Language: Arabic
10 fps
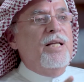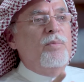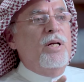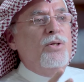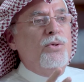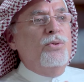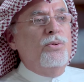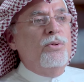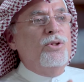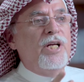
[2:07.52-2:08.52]

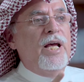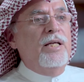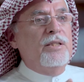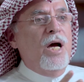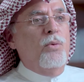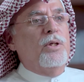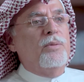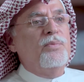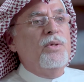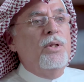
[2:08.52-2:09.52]
دبليو جي تاول
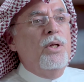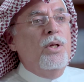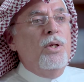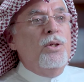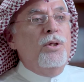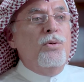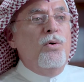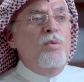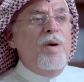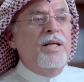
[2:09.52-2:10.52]

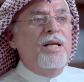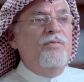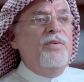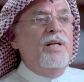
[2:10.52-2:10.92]
يقول مايكل